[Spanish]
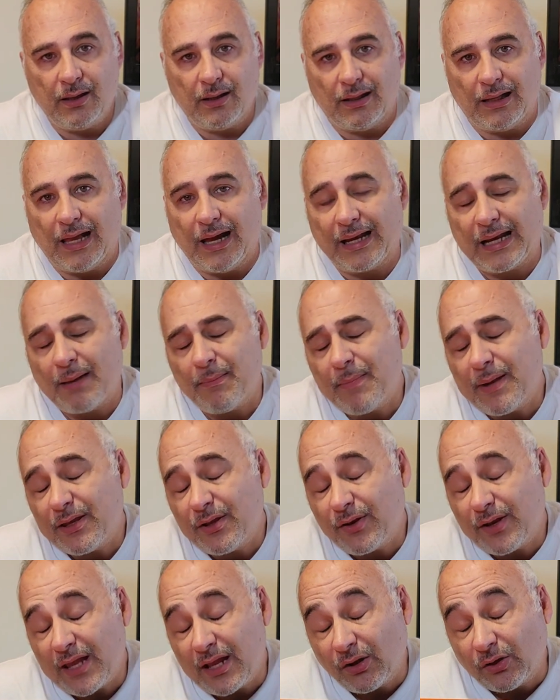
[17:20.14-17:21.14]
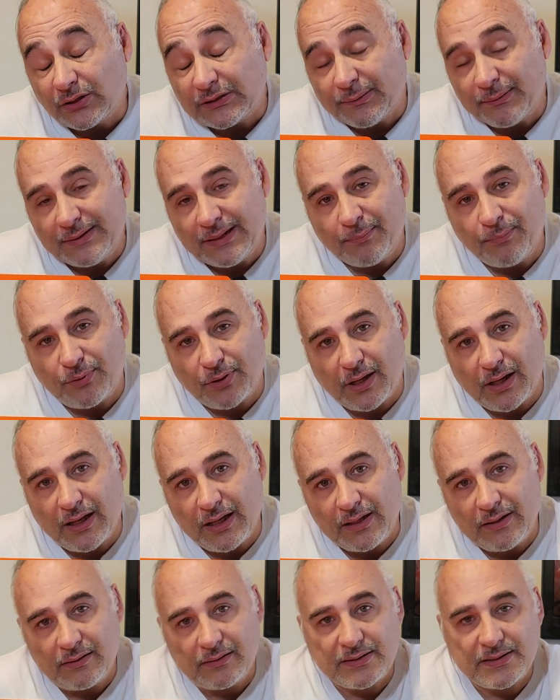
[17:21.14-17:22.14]
La gran mayoría de lo que se vende por
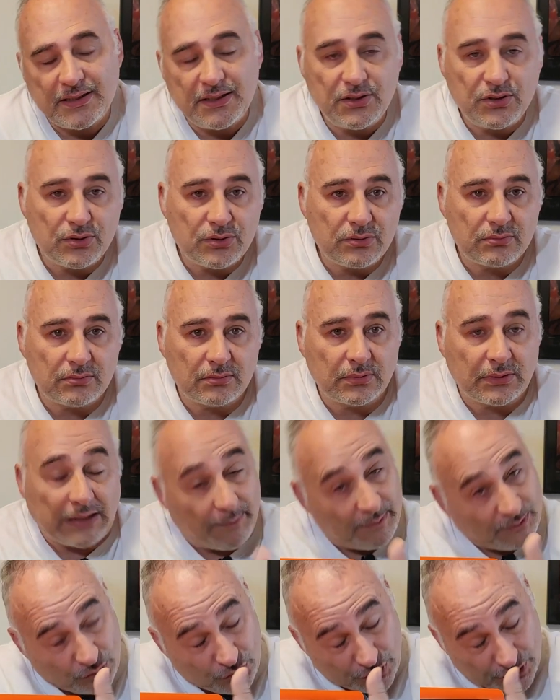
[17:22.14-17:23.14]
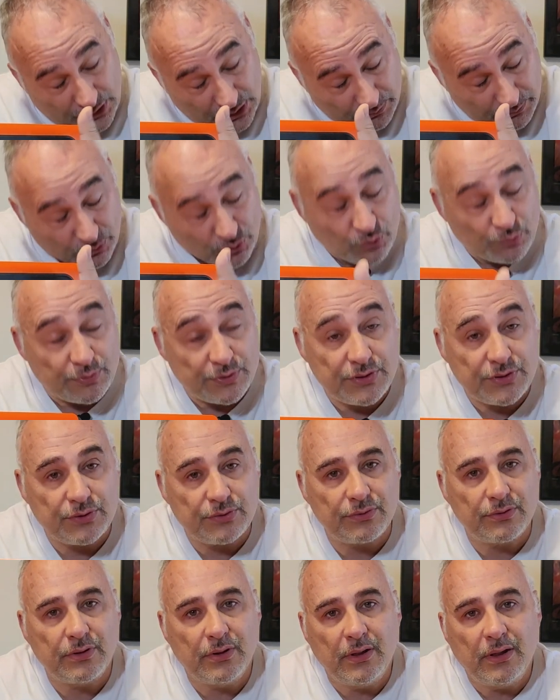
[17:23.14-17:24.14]
ahí, chino, también estos chinos, por
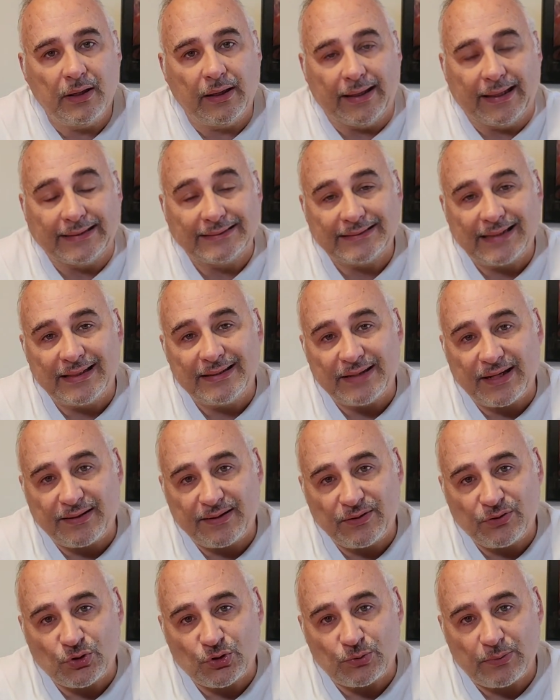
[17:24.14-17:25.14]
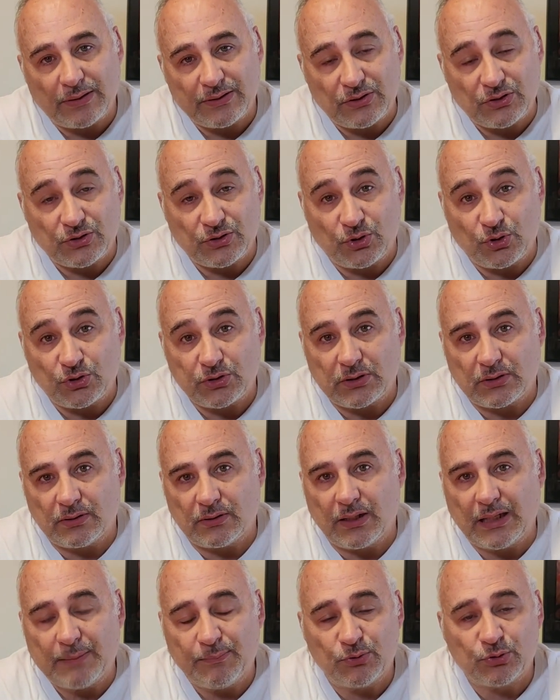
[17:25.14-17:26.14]
supuesto, está en 300 vatios de los
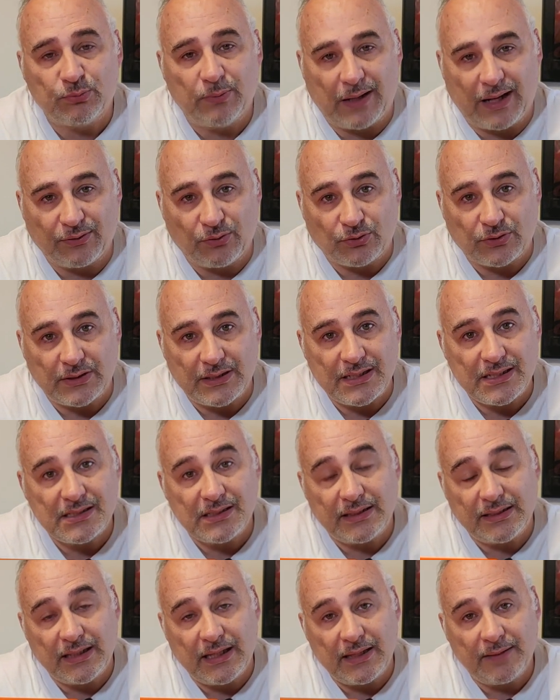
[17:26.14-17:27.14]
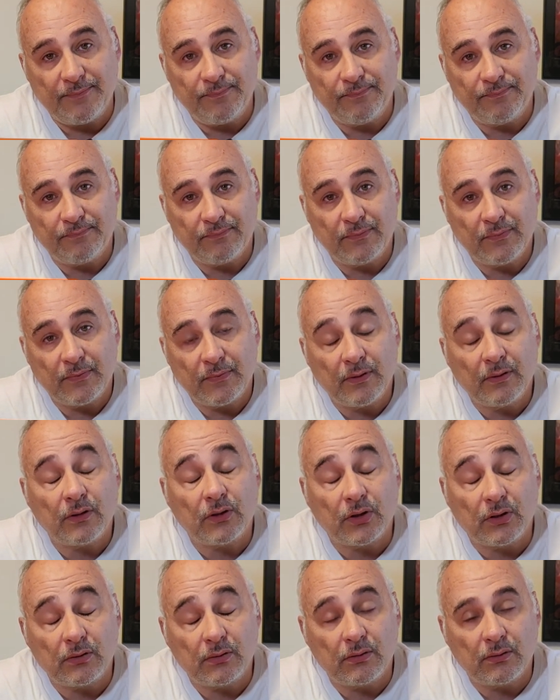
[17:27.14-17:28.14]
equipos baratos. Este ya
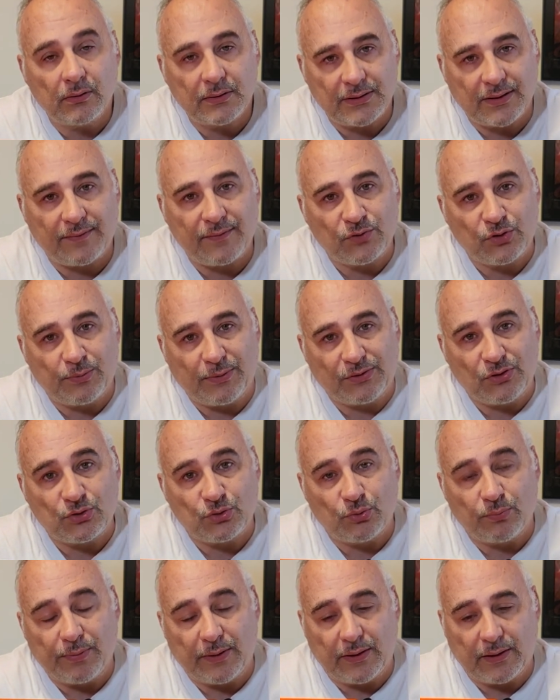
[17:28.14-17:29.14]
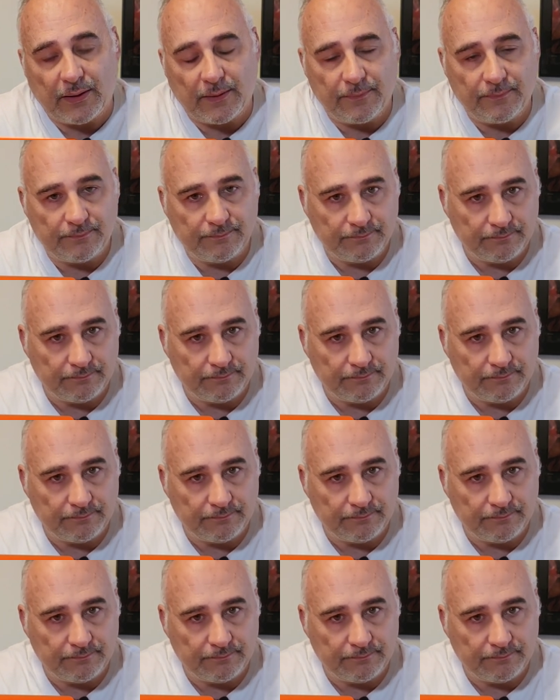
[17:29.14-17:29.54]
700 vatios duplica.